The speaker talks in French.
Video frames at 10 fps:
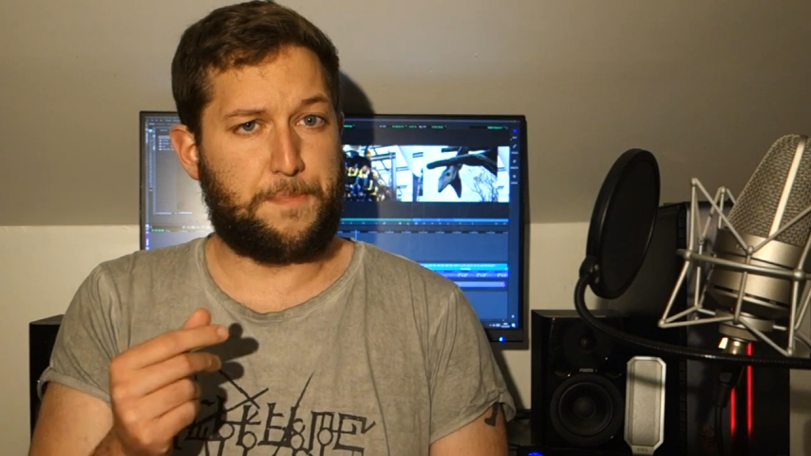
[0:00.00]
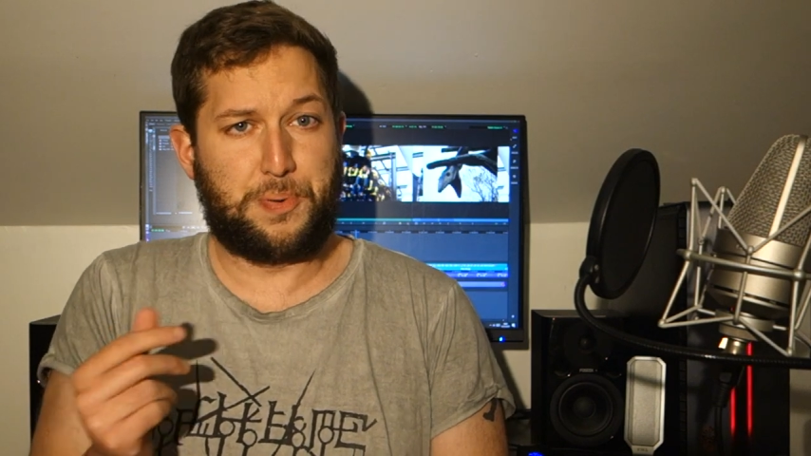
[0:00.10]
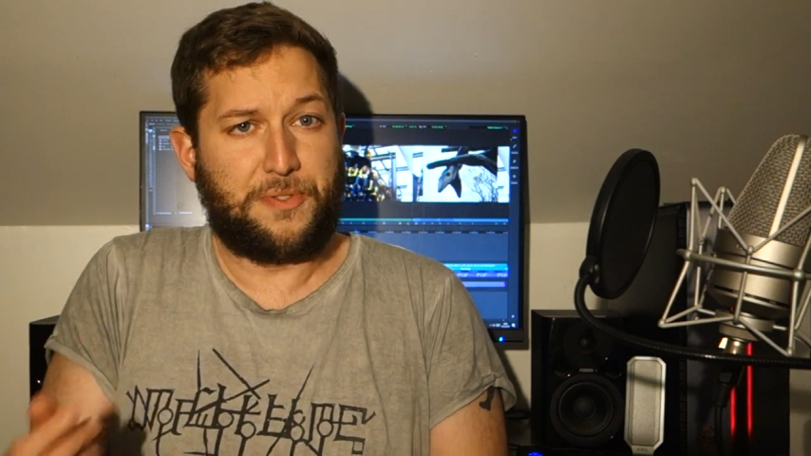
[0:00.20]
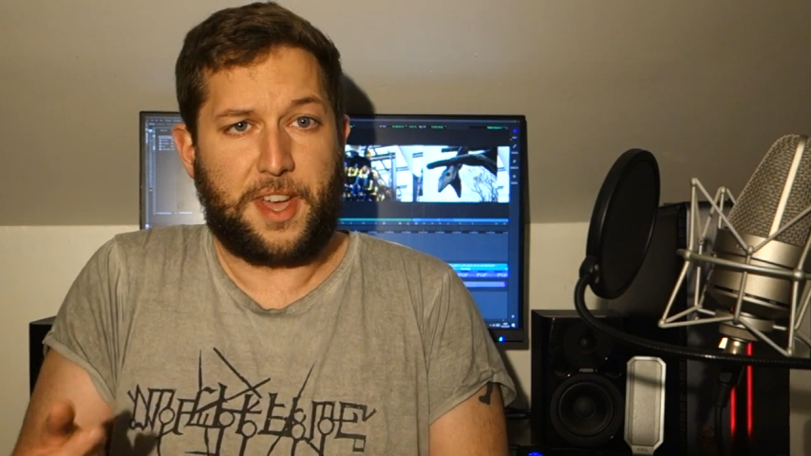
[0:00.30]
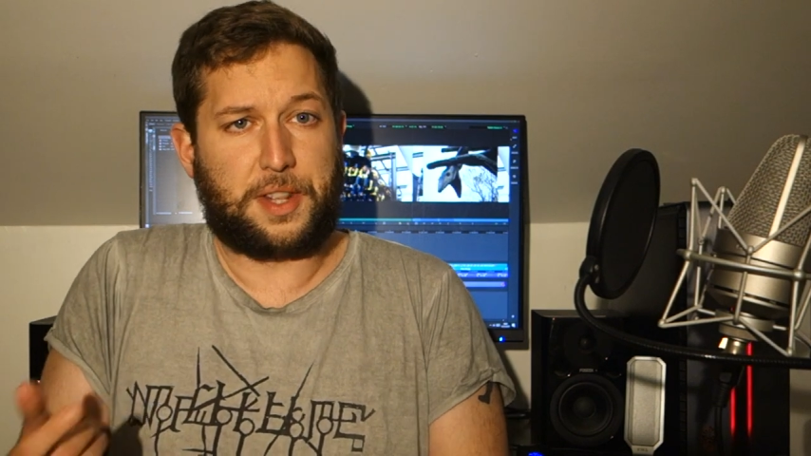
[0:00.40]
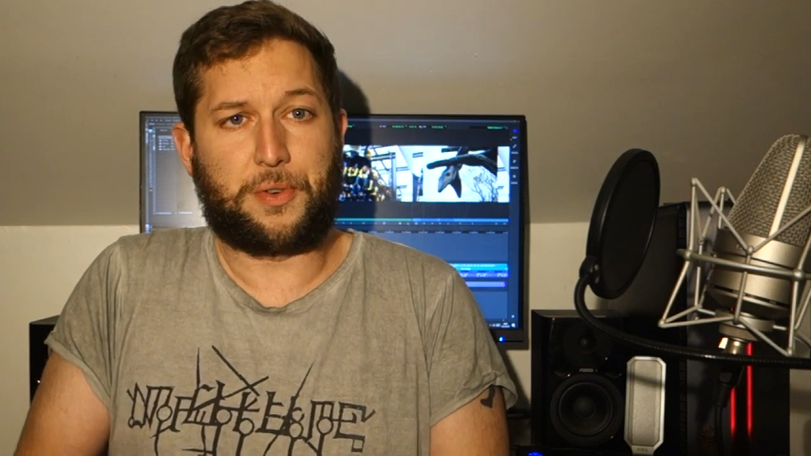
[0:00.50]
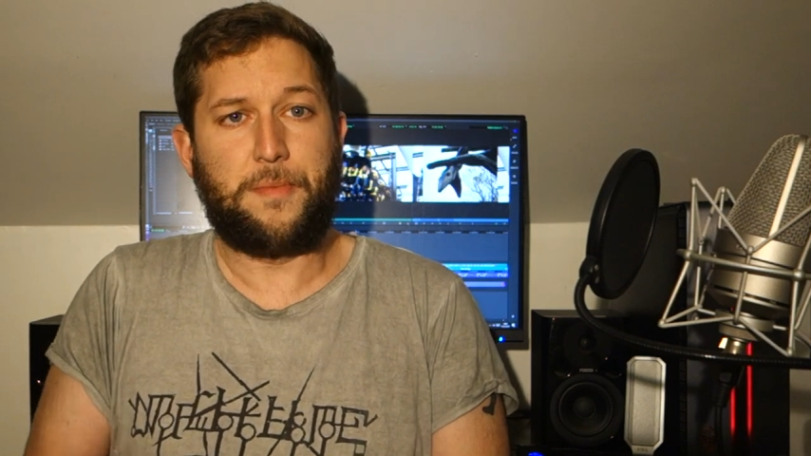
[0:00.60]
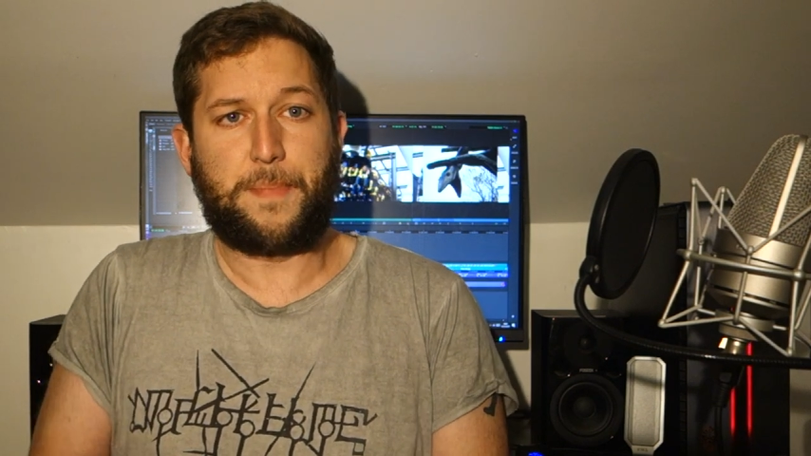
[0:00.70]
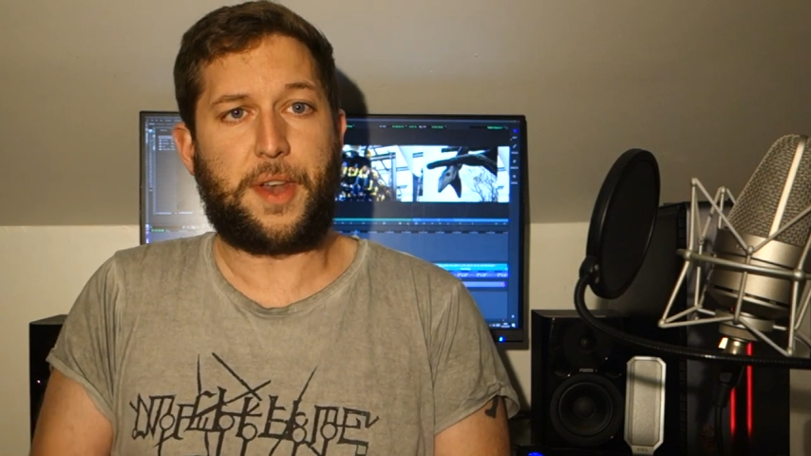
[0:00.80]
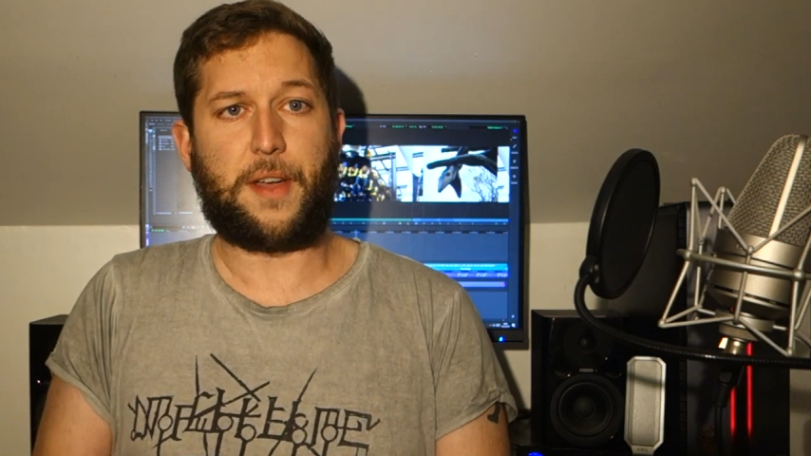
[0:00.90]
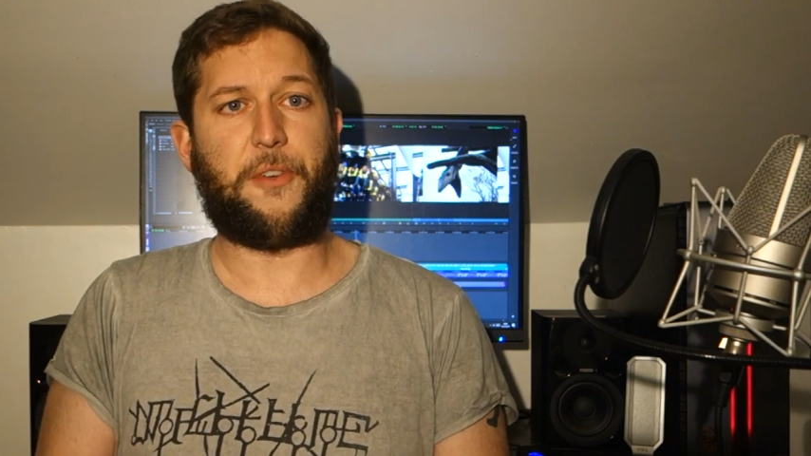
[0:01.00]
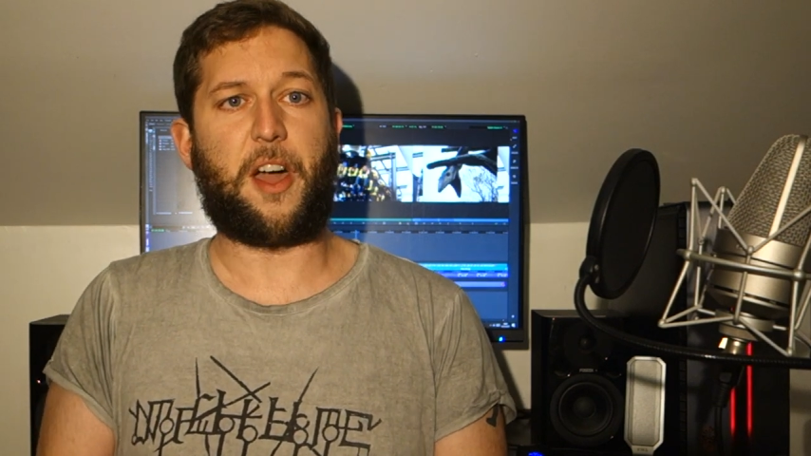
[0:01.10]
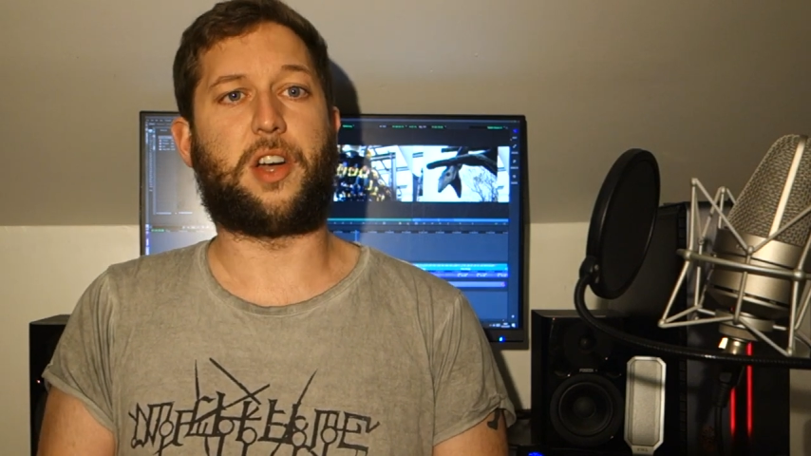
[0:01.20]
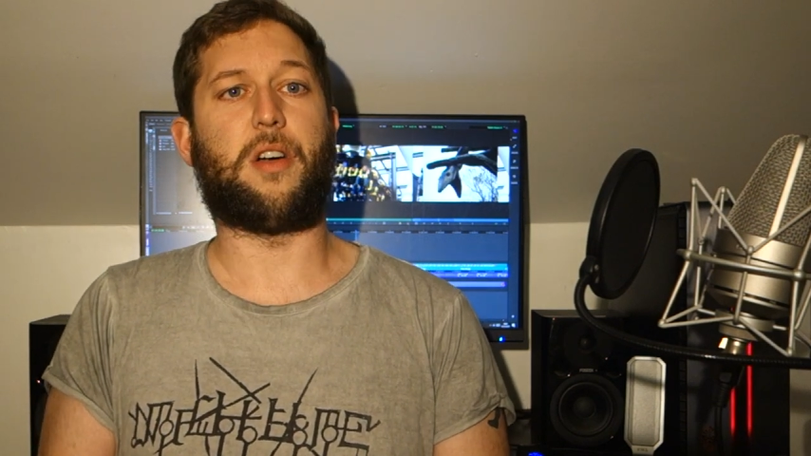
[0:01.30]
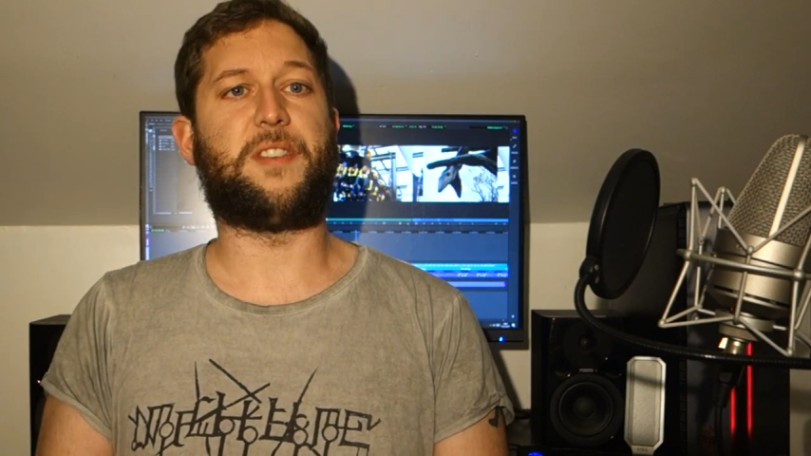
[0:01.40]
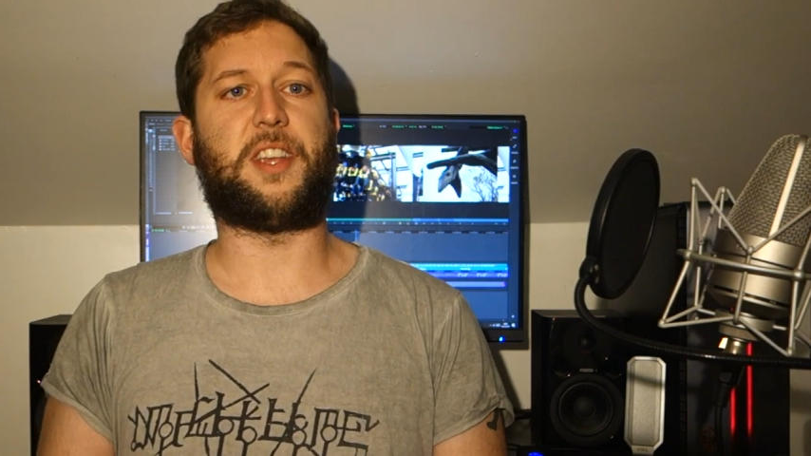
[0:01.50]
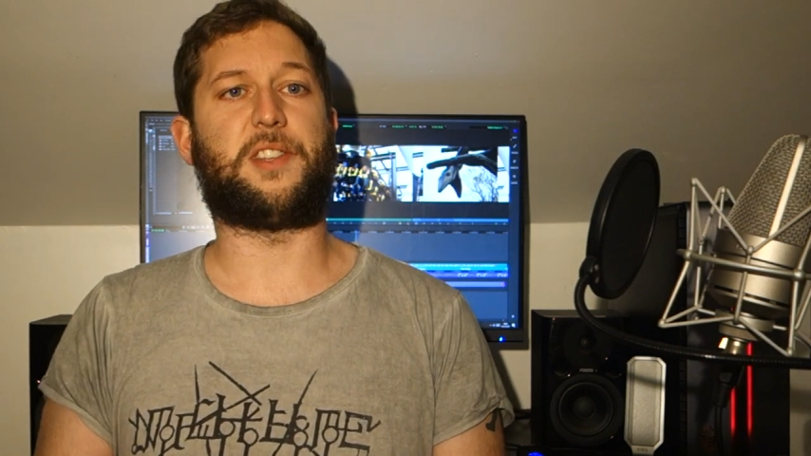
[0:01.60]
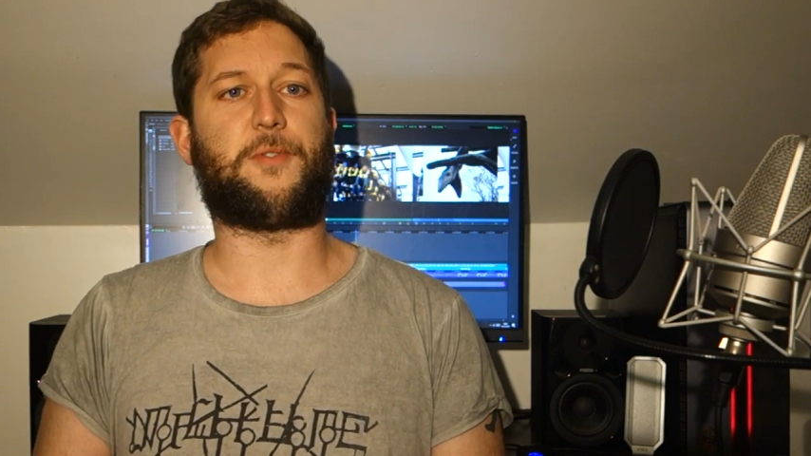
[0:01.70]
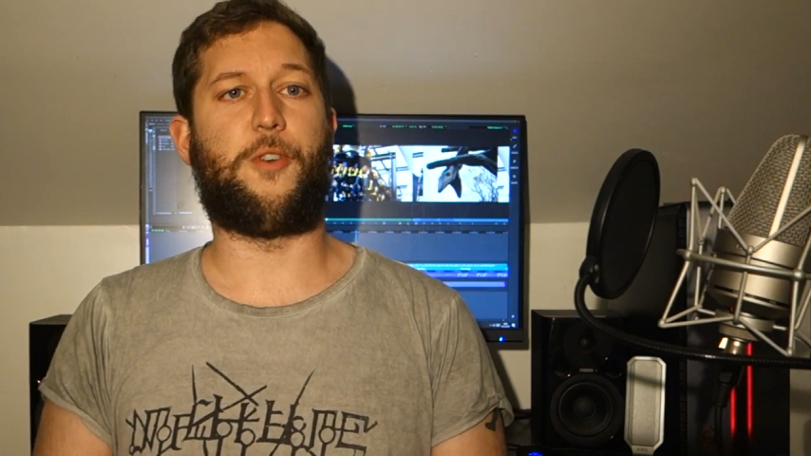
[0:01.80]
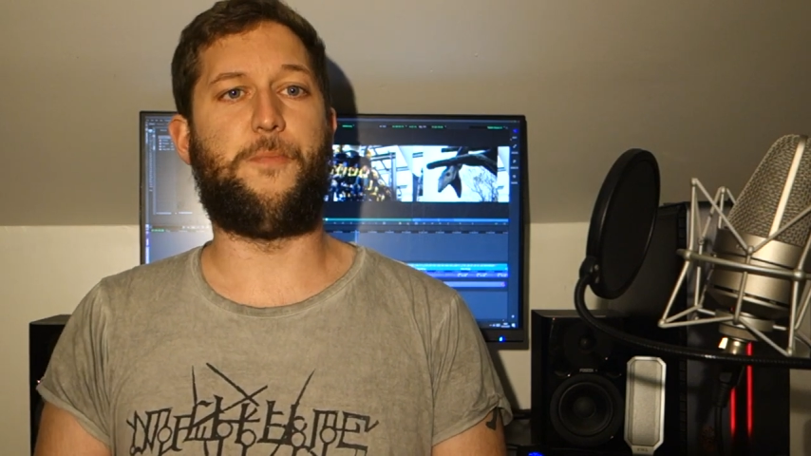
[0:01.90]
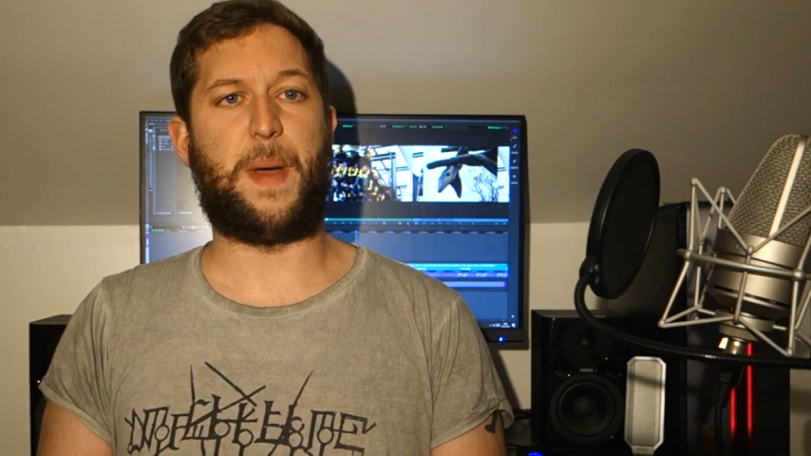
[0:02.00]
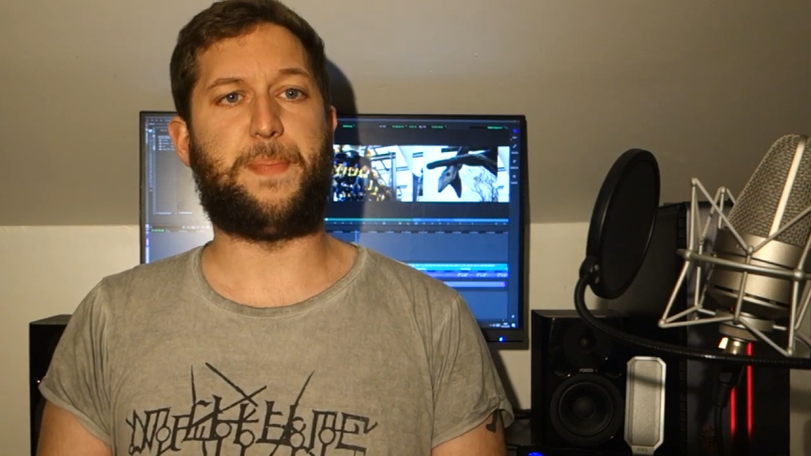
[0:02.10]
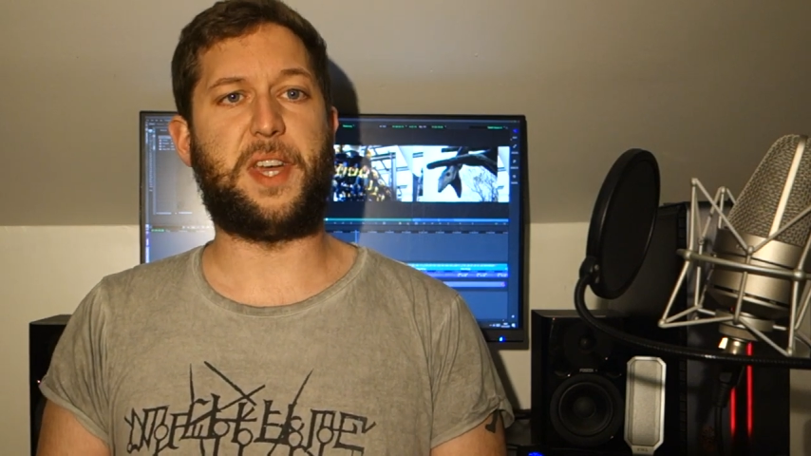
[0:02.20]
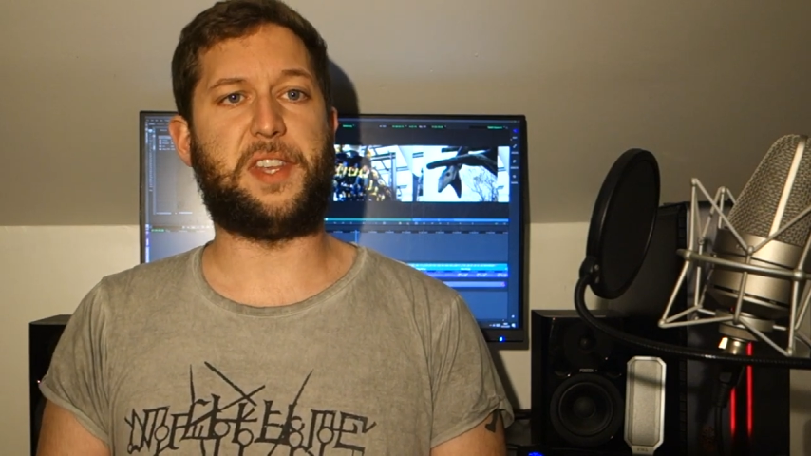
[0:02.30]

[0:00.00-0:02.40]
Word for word: pouvait être une bonne affaire comme ça sur le papier,